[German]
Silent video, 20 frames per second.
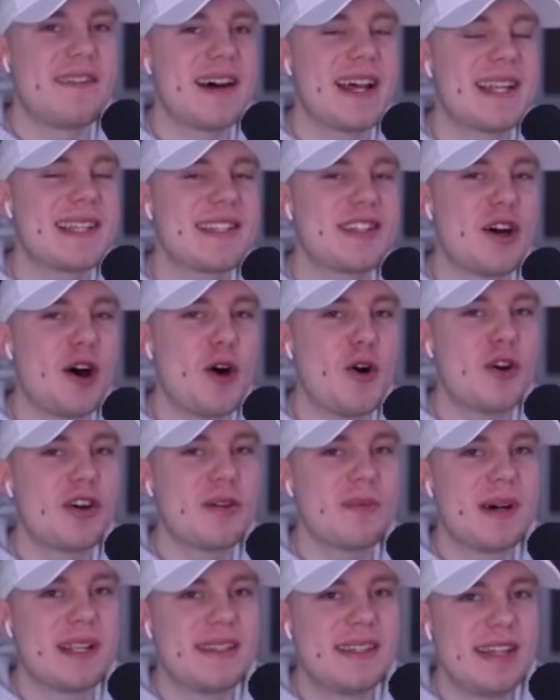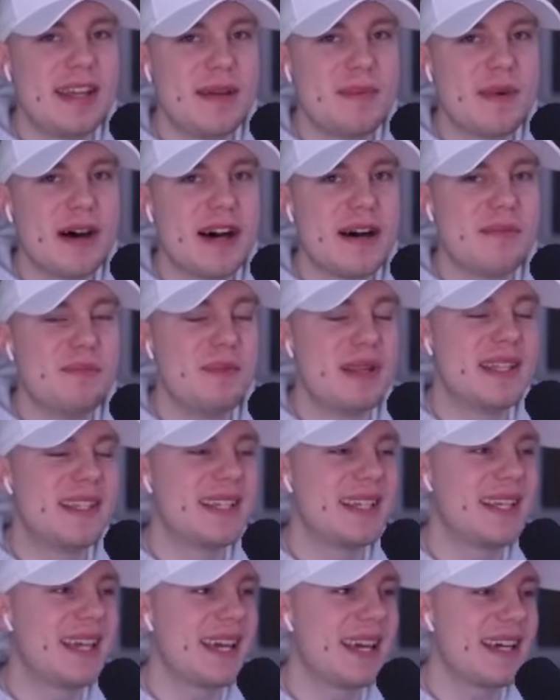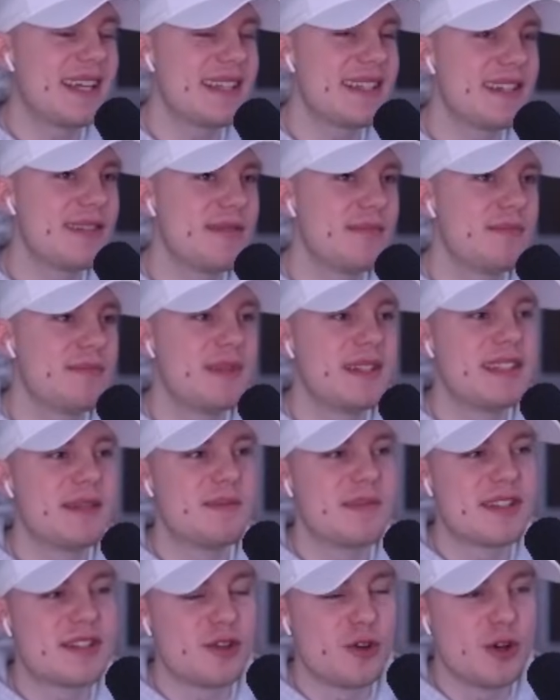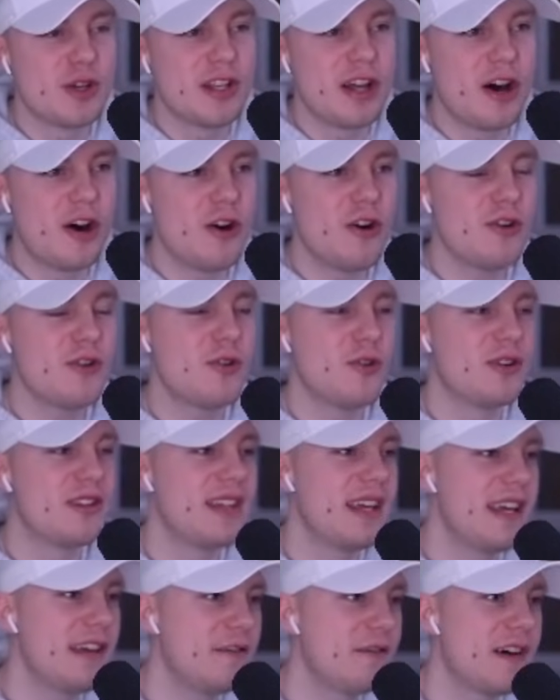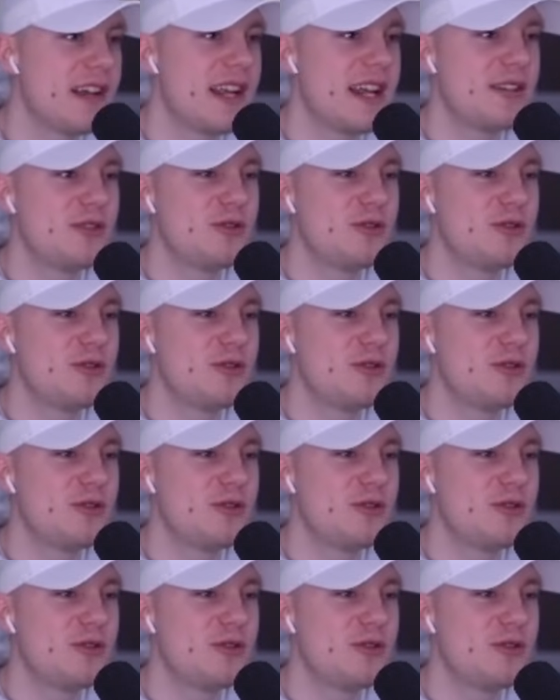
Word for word: Da war das ja auch immer Thema mit Chris, mit dem Sohn auch und Eva